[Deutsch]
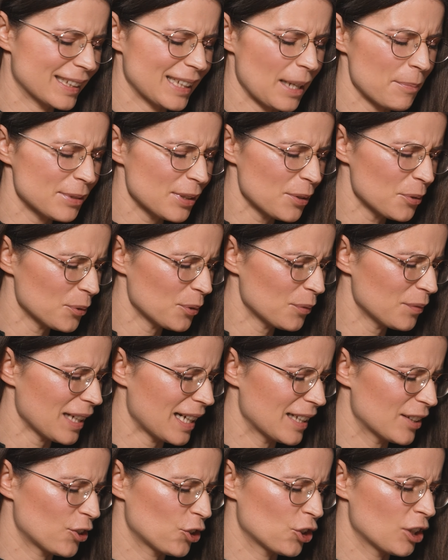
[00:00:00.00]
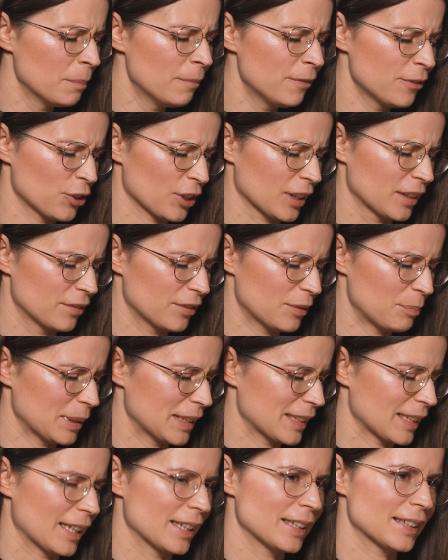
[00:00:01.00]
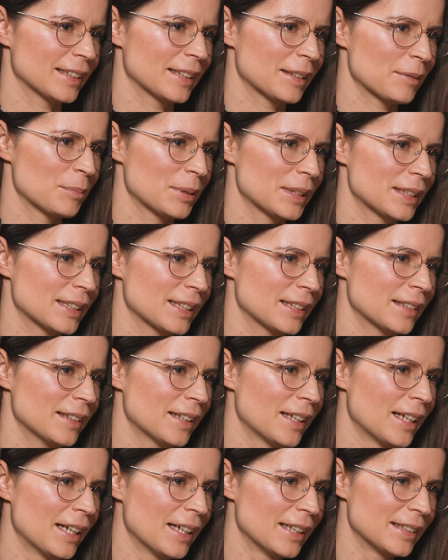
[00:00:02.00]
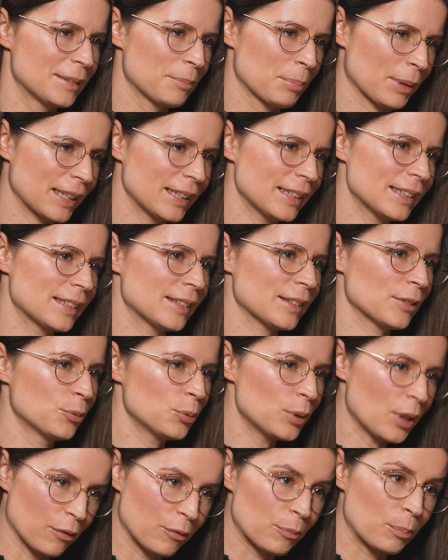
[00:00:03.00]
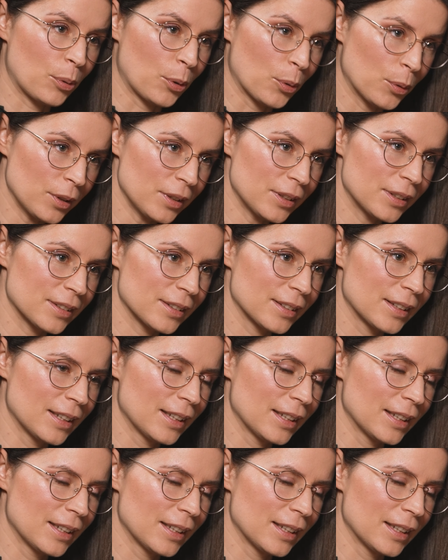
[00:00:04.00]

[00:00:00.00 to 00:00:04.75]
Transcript: Ich habe es auch irgendwie als Schimpfschrift bezeichnet ein bisschen. Sie bringen es gut auf den Punkt.